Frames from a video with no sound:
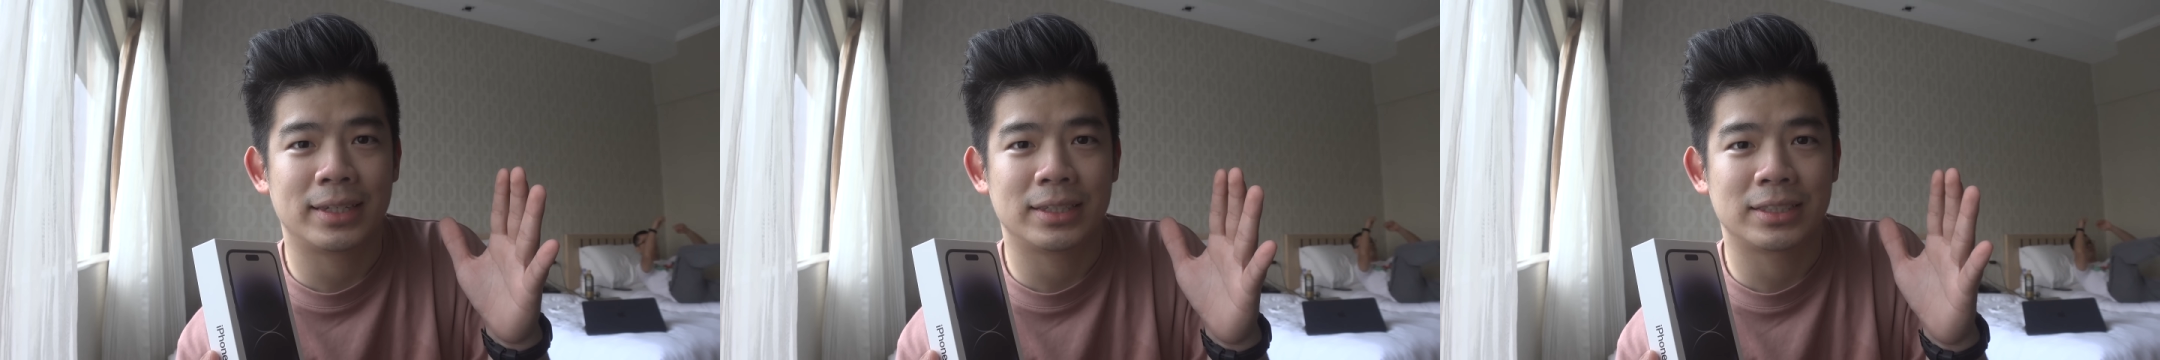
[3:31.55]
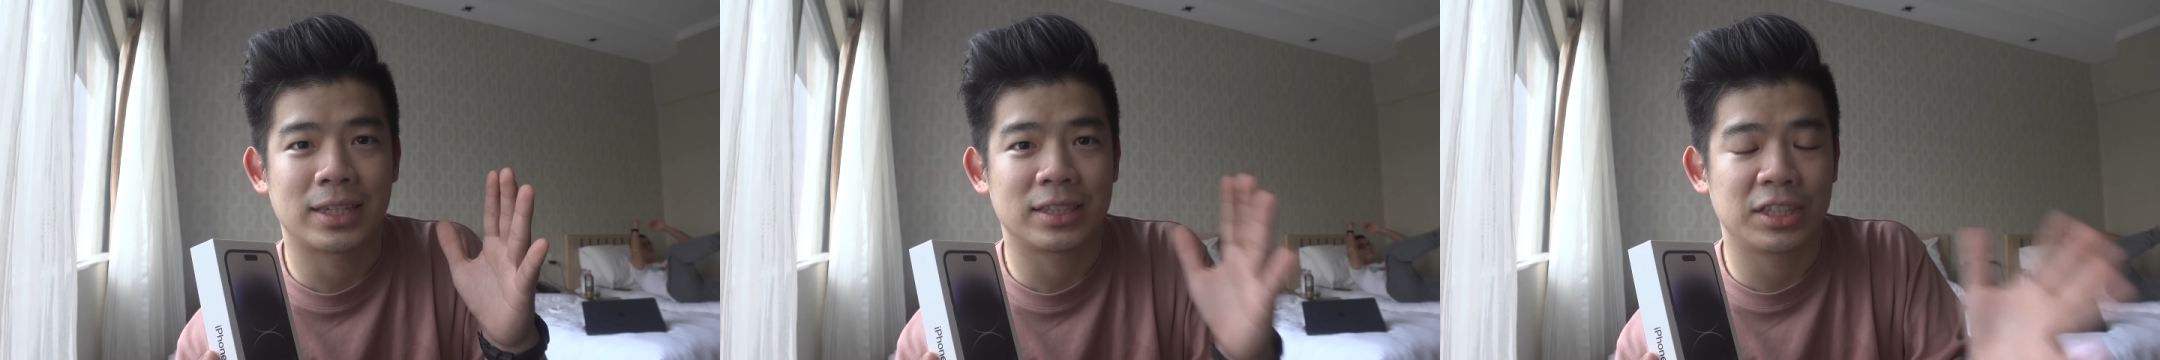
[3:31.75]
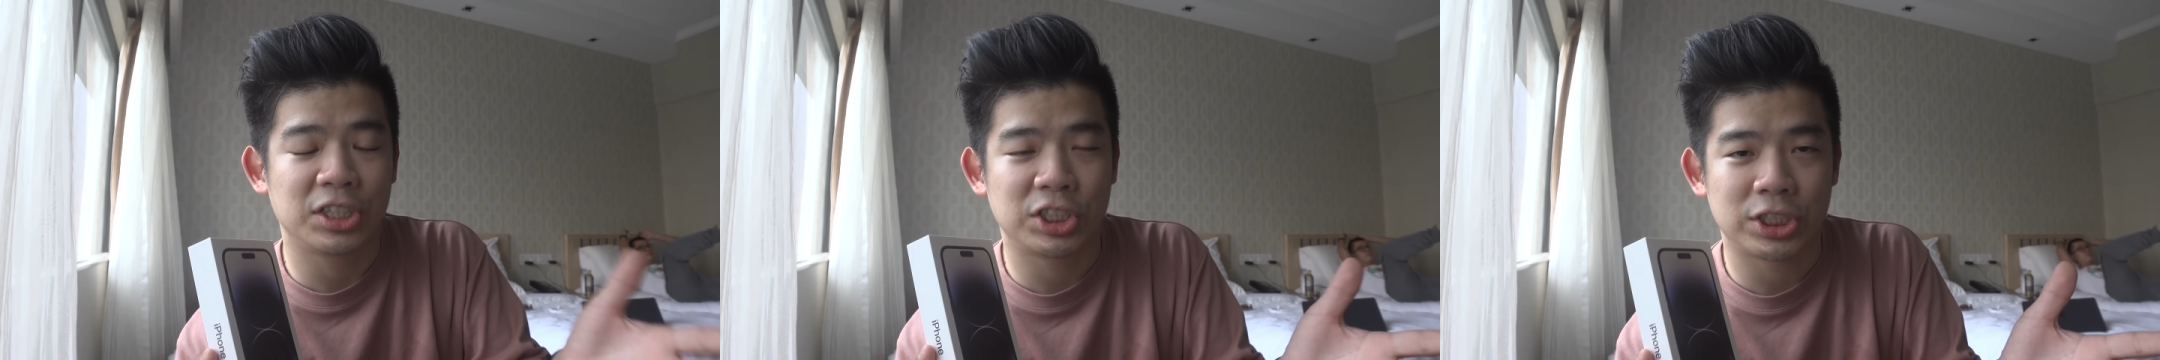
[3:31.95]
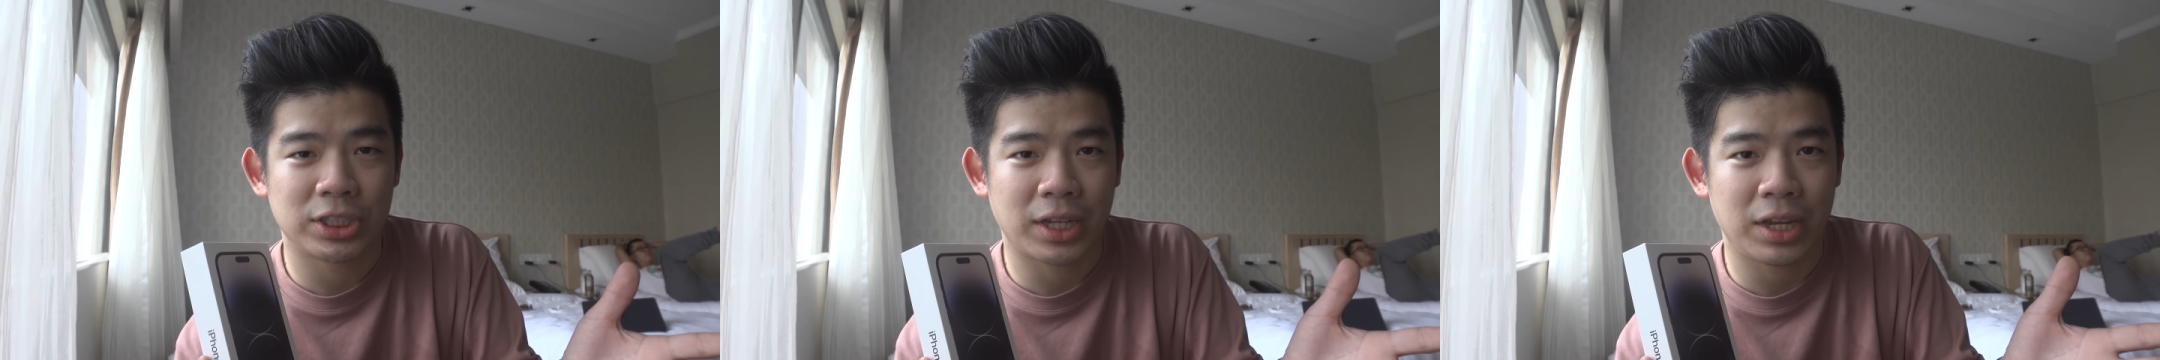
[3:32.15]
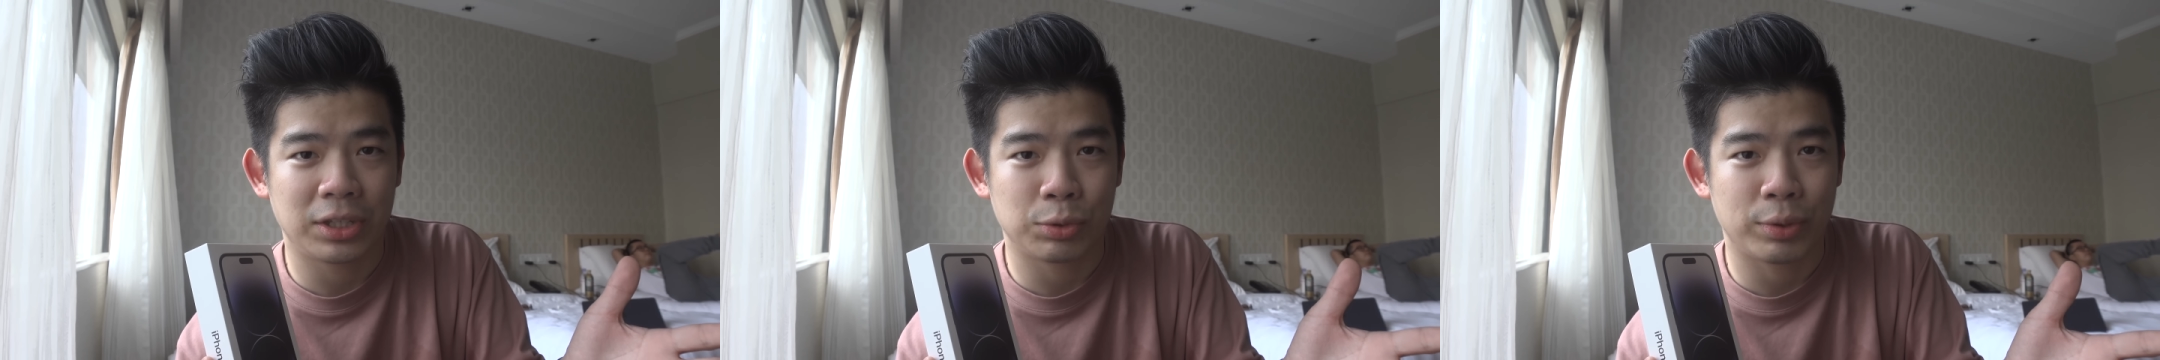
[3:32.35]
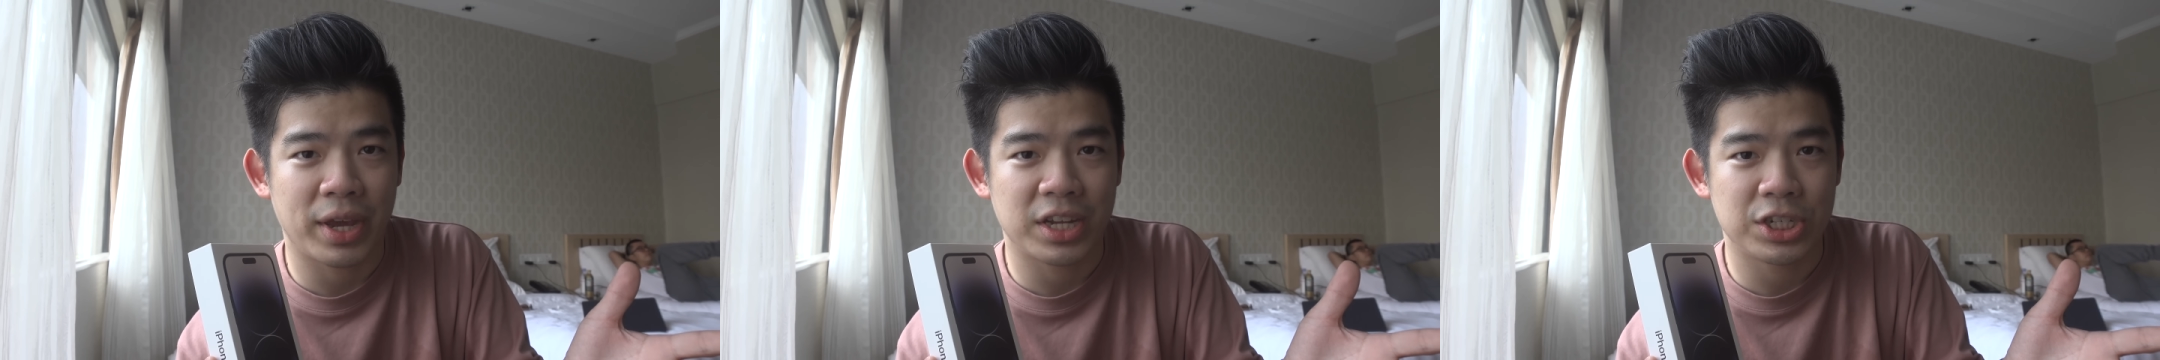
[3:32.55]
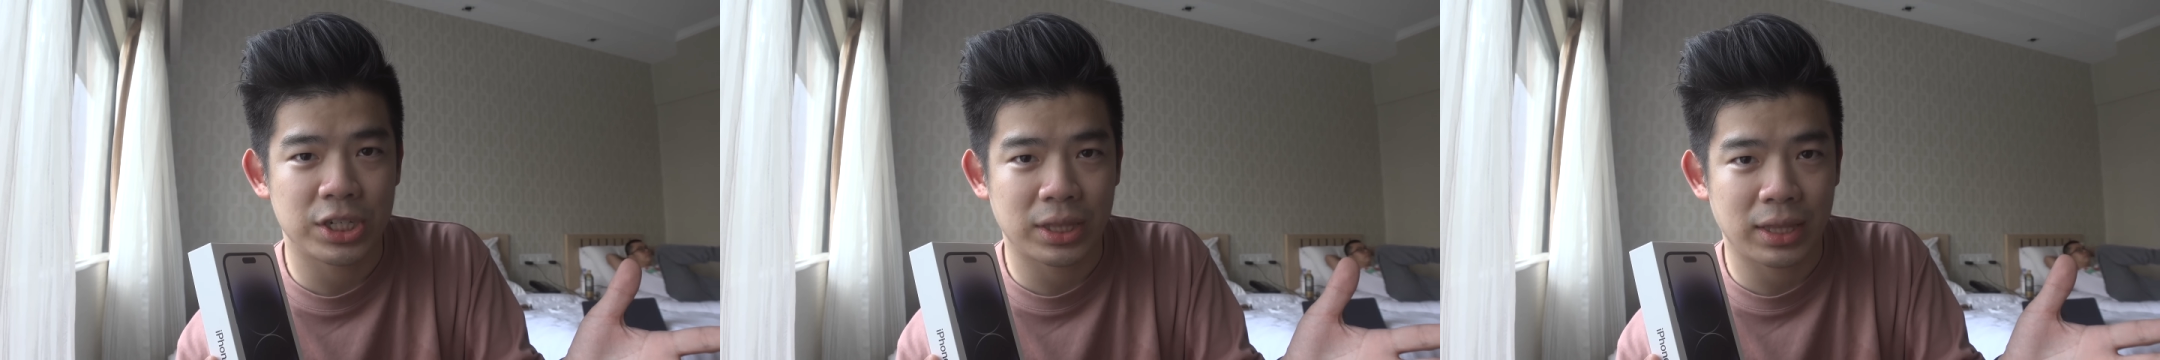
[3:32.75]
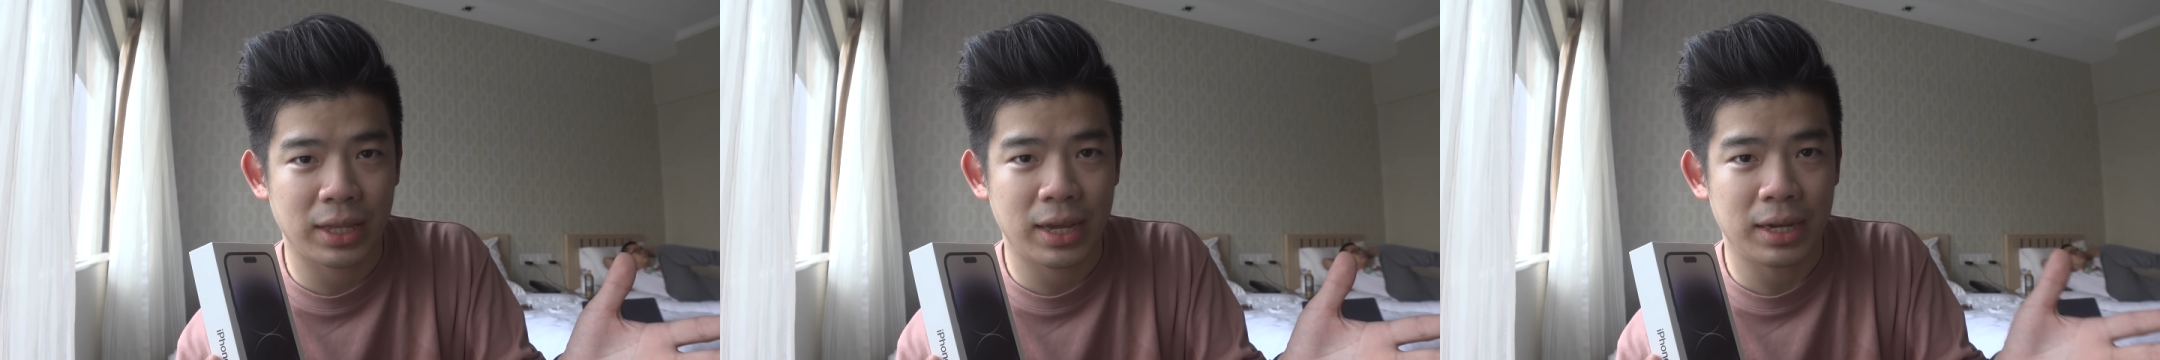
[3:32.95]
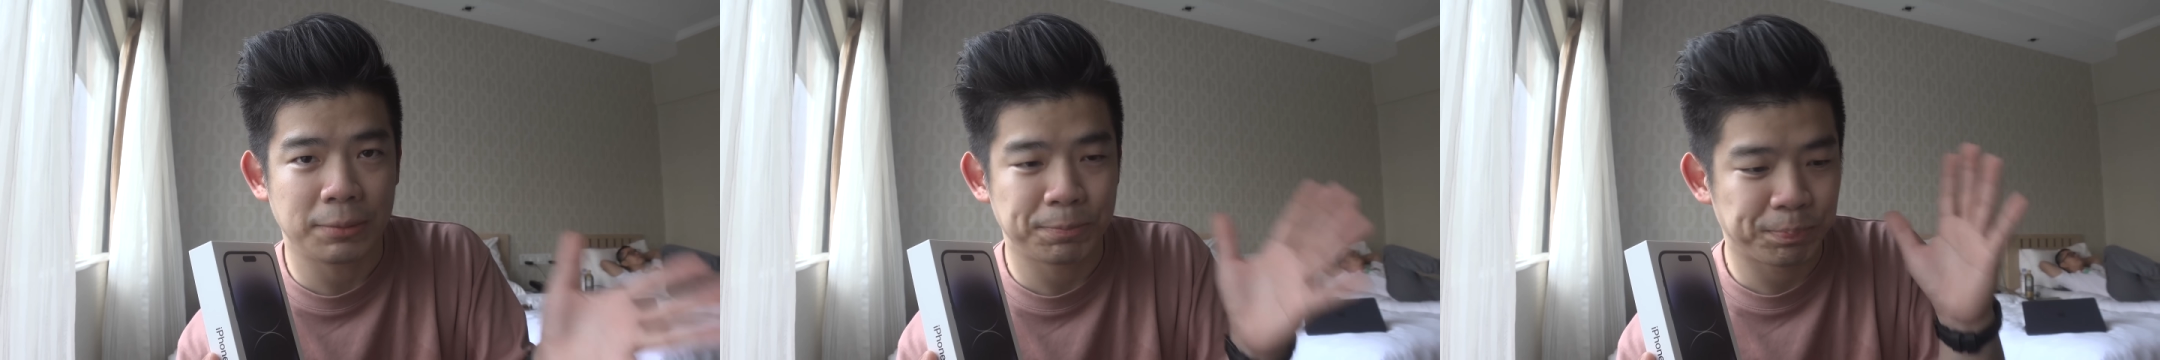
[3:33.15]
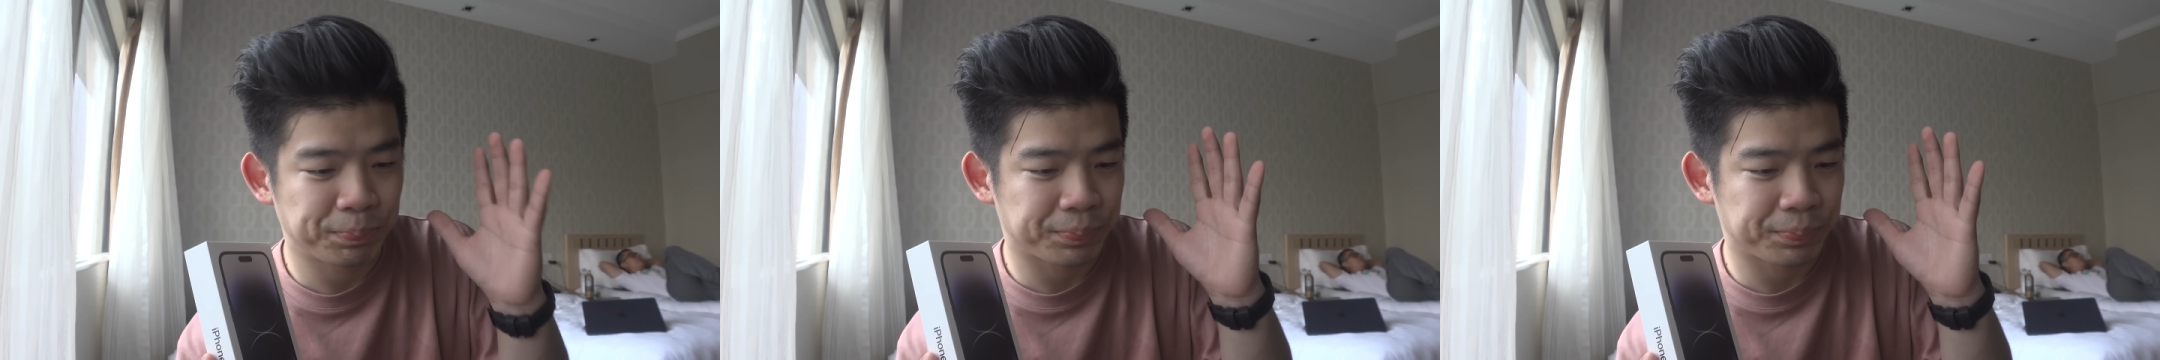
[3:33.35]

Satish kayak itu gadget ya